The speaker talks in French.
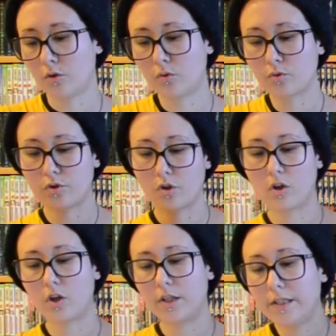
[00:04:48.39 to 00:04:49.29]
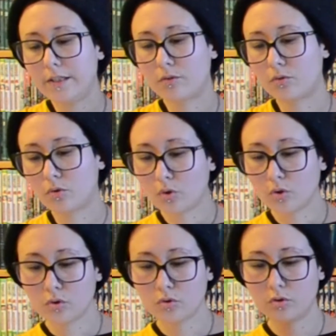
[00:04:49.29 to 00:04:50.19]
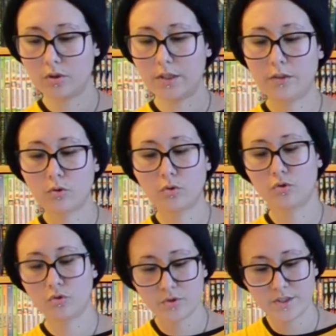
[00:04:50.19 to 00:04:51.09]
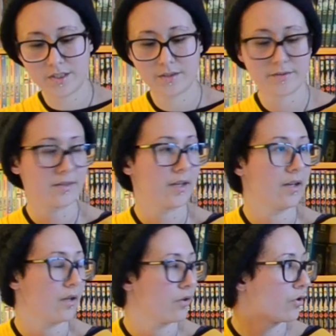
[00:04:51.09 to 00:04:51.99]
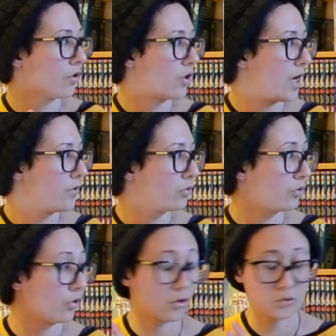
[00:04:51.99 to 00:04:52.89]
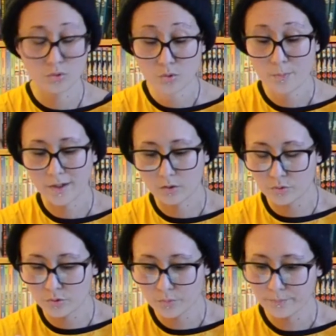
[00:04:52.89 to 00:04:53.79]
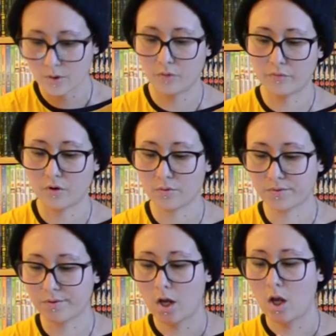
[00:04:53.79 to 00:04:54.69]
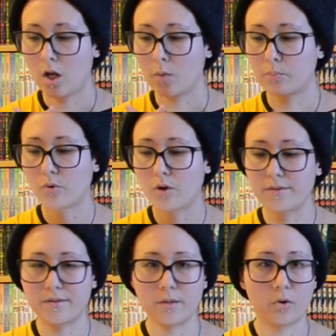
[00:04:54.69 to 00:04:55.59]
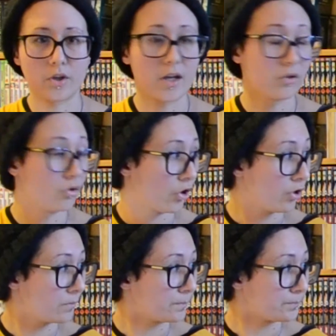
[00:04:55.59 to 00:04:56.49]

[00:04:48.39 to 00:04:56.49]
Donc euh, Ito, Ito Junji, c'est euh, un auteur super connu en France pour ses mangas d'horreur.